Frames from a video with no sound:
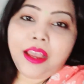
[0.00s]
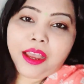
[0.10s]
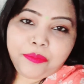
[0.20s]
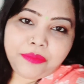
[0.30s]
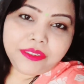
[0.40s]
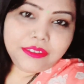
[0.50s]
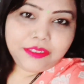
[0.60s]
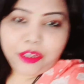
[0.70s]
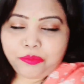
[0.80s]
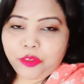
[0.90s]
अब
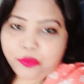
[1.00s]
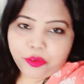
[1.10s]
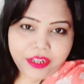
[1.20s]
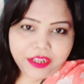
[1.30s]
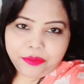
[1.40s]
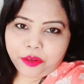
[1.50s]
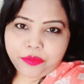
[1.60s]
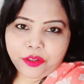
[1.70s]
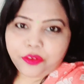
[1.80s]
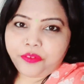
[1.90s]
अब तो पूरी गर्मियों में
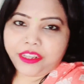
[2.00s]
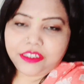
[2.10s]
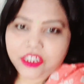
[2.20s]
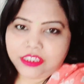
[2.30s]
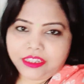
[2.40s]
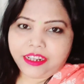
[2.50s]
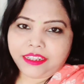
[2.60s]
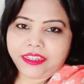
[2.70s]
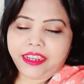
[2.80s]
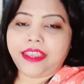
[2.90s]
देखो फ़ैन चलते
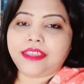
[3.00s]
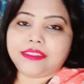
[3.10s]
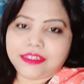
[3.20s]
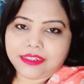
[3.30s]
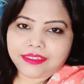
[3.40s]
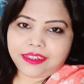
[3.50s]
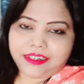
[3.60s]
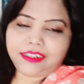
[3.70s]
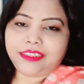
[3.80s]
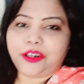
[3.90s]
रहते हैं एसी चलता
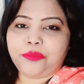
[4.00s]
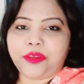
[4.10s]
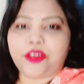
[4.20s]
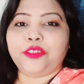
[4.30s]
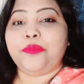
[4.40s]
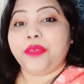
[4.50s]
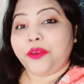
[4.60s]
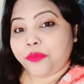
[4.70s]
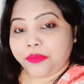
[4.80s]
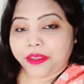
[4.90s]
रहता है रूम में और तो मैं
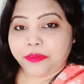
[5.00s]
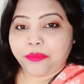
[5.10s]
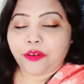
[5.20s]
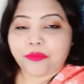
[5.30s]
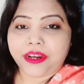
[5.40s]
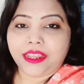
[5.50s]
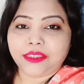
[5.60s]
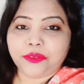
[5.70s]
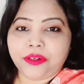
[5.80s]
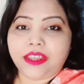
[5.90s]
रूम में ब्लॉग बनाती
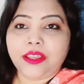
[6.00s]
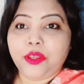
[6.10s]
हूँ ना